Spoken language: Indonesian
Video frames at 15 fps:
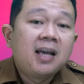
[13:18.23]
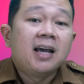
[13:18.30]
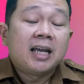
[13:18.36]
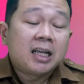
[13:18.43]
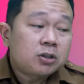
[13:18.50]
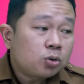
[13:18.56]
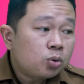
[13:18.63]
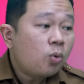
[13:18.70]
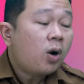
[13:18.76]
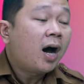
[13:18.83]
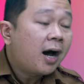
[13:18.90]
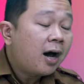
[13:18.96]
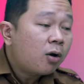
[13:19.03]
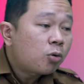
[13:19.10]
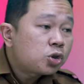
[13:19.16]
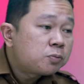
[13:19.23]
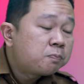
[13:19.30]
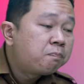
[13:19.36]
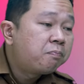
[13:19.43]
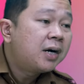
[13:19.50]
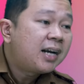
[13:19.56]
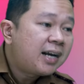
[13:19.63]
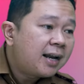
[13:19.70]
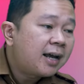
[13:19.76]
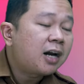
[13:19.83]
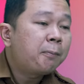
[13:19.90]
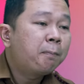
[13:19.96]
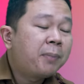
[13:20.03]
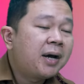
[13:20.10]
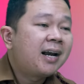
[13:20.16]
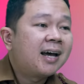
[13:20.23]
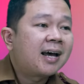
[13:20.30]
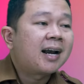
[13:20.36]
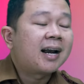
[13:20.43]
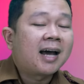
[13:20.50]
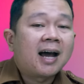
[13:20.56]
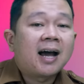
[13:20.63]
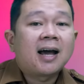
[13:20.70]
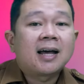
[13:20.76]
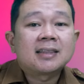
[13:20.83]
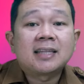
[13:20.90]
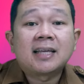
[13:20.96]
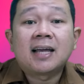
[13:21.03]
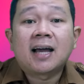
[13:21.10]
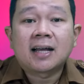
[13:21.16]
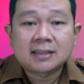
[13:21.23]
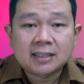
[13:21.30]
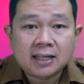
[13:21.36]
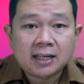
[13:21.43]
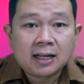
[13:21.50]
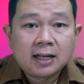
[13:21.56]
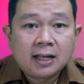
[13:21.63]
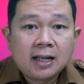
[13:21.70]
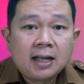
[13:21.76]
itu tuh harus benar-benar hati-hati.